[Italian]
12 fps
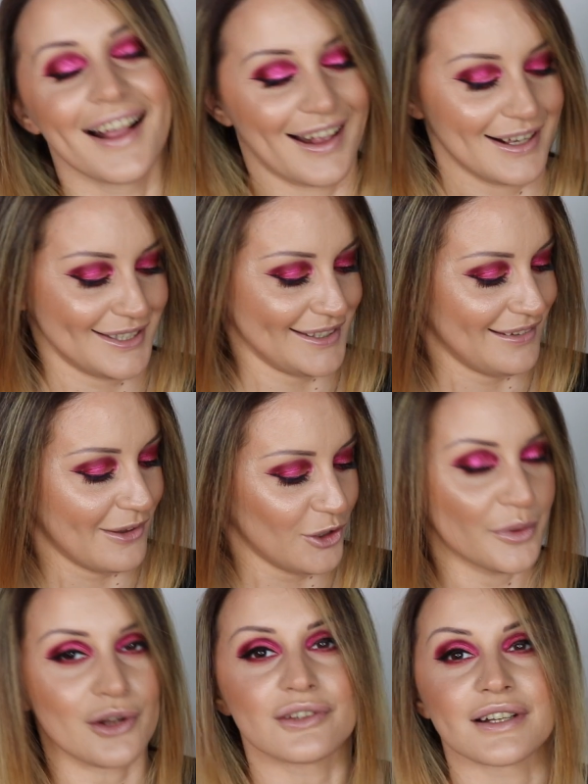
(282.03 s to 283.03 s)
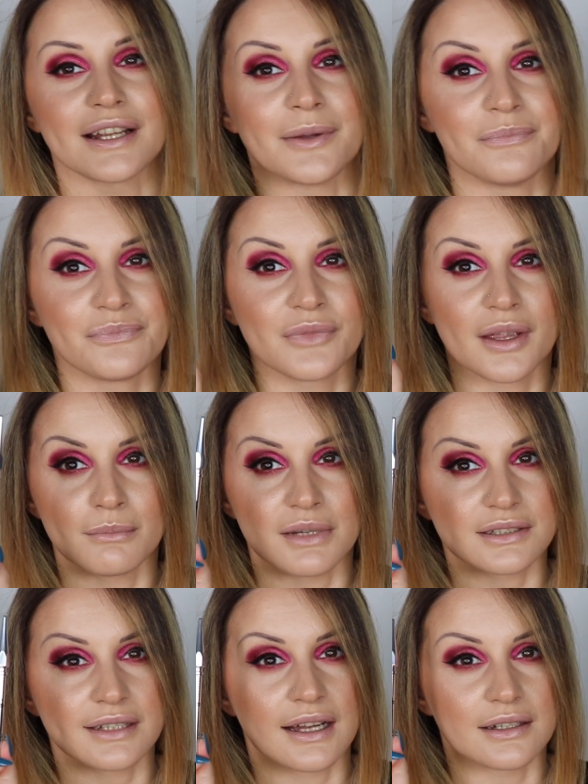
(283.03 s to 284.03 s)
casella numero 3
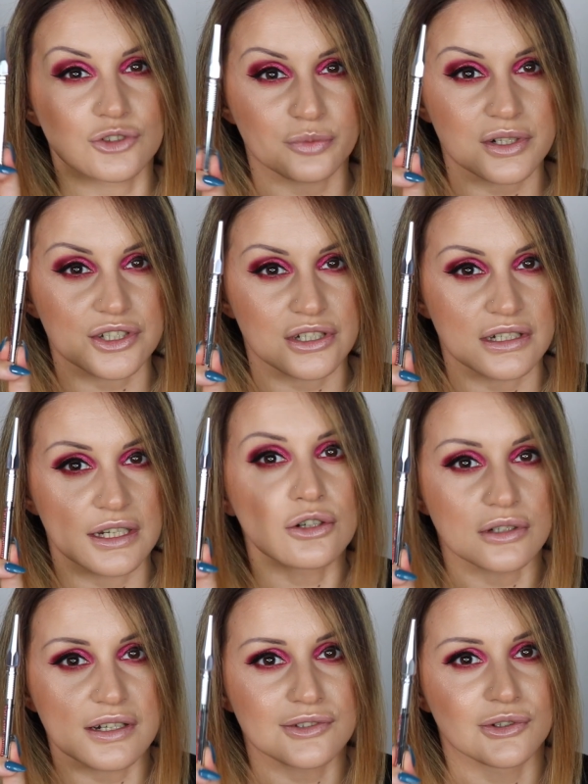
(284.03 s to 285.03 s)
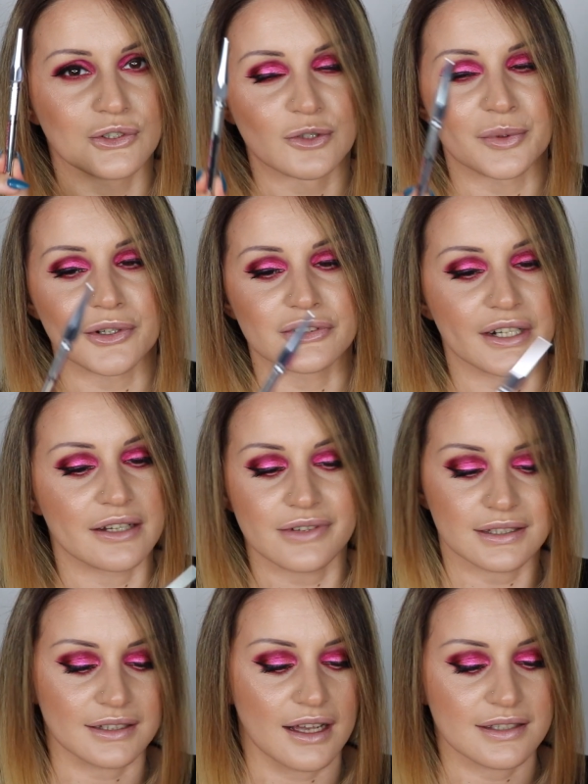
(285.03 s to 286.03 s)
matita sopracciglia colorazione numero 3
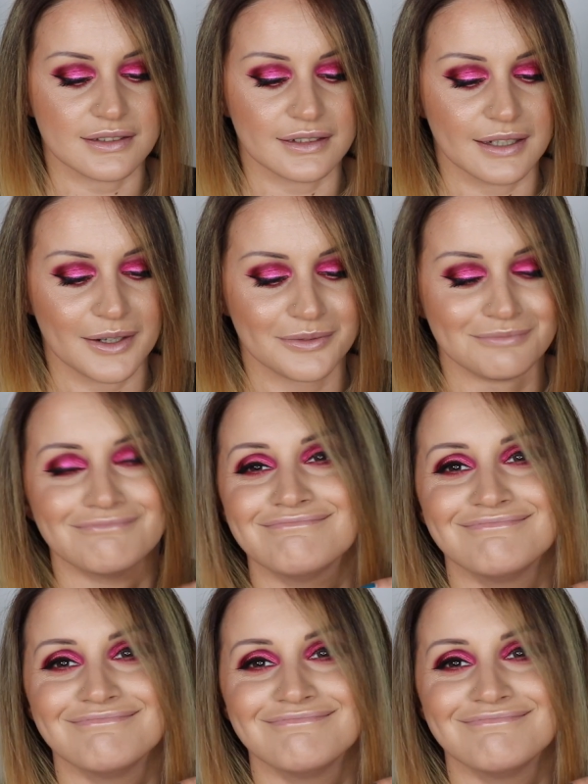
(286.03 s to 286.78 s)
fantastica